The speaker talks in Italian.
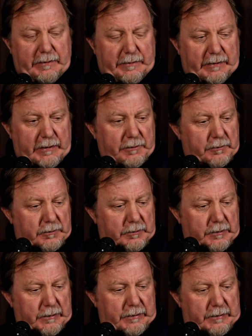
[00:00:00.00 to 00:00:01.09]
dall'anno
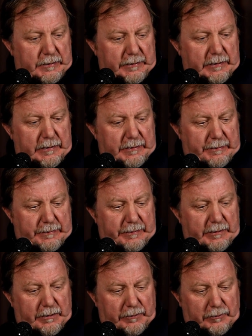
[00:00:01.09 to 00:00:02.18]
della,
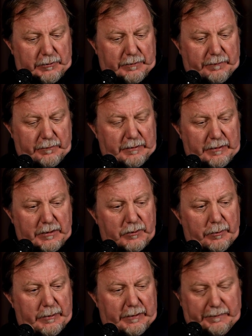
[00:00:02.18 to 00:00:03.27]
della, retrocessione del
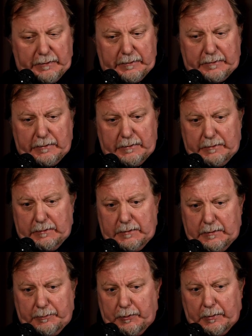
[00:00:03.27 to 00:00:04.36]

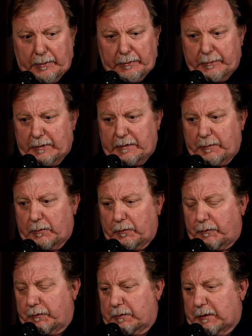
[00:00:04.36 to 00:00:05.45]
2007 probabilmente abbiamo
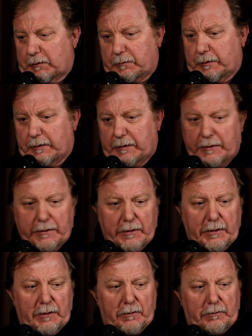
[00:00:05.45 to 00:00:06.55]
sfondato quel,
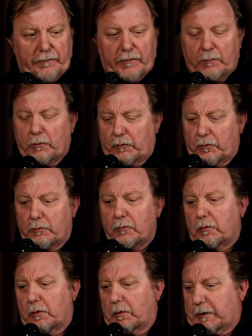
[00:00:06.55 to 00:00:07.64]
quel famoso
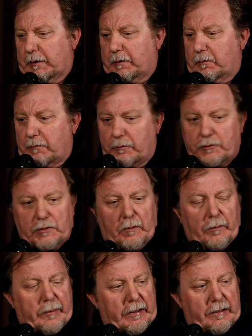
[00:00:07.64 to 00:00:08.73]
muro che non riusciamo
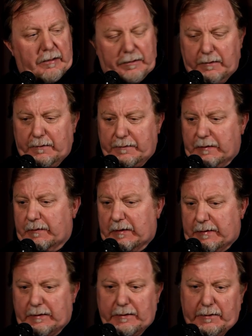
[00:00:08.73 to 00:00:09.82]
mai a
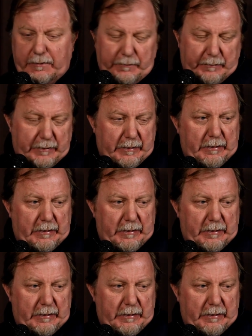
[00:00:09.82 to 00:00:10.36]
scavalcare. Insomma